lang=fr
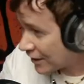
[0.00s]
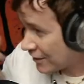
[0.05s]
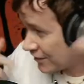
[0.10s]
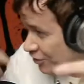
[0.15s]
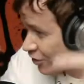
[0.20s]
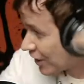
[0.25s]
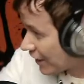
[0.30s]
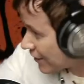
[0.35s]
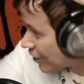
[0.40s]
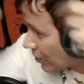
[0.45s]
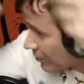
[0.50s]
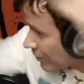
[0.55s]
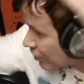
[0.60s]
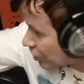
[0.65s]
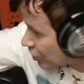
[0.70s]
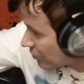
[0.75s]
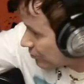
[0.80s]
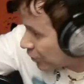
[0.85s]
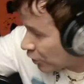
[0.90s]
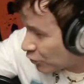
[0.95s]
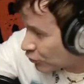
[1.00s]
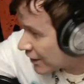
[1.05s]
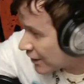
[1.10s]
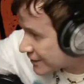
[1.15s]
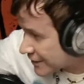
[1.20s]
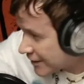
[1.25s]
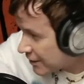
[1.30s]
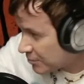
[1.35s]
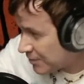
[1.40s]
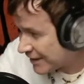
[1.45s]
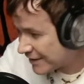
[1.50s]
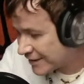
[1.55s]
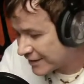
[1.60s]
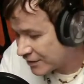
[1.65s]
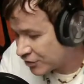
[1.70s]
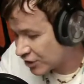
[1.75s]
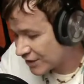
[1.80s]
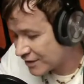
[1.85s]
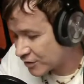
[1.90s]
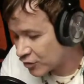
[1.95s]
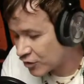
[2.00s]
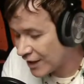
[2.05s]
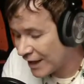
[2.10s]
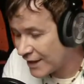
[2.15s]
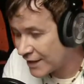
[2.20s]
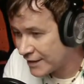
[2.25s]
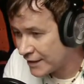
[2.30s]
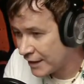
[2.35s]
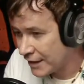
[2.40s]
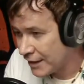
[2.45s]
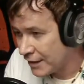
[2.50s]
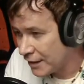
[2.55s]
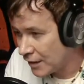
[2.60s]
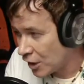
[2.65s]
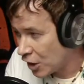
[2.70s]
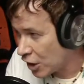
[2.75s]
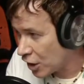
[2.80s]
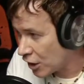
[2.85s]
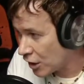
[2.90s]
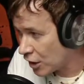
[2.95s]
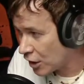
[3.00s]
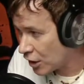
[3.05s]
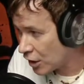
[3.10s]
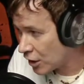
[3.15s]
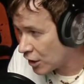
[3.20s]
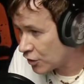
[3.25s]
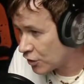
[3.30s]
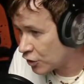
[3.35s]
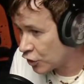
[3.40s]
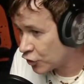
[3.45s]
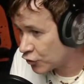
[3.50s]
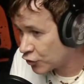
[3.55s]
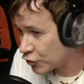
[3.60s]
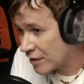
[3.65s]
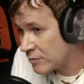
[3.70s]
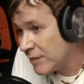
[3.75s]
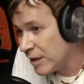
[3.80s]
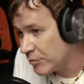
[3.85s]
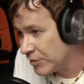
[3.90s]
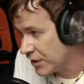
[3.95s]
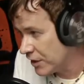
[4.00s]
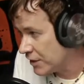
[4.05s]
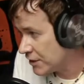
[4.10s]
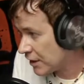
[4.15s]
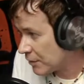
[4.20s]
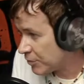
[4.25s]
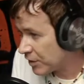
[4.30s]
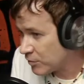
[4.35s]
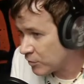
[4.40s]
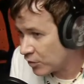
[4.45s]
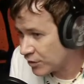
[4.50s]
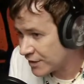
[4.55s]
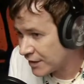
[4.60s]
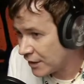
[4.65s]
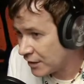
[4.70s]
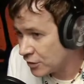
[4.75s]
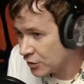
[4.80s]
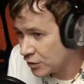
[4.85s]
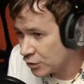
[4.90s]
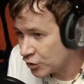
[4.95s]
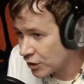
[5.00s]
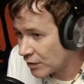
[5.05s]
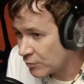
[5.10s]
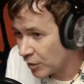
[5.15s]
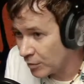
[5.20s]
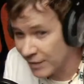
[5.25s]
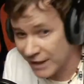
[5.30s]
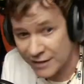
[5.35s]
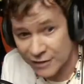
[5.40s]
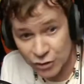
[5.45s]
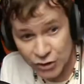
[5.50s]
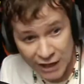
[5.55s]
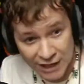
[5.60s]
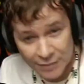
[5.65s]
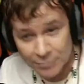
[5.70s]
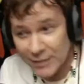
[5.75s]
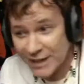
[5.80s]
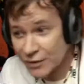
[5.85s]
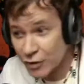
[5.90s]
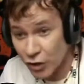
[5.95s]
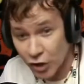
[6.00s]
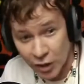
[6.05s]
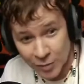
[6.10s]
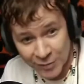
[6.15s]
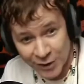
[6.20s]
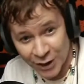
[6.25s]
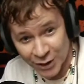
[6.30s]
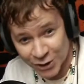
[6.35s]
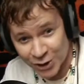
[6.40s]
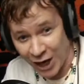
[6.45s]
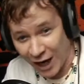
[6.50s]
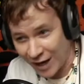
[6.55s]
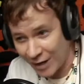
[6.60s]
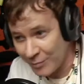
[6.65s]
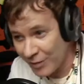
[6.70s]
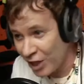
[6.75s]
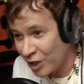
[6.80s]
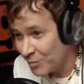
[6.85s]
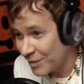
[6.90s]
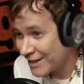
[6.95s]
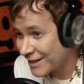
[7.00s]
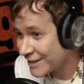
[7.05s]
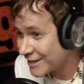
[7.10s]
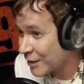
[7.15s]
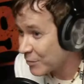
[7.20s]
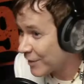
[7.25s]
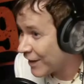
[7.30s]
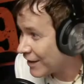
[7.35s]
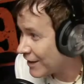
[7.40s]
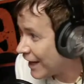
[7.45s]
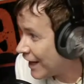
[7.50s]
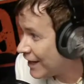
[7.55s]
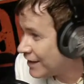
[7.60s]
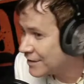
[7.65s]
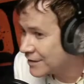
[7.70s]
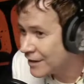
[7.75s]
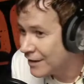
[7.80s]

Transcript: J'étais comme, je sais pas où, en télépathie. J'ai dit Suzanne. Euh, j'allais m'habiller, ça n'a pas de bon sens, là, j'étais en bobette. J'étais allé me mettre une robe de chambre, je me sentais pas à l'aise.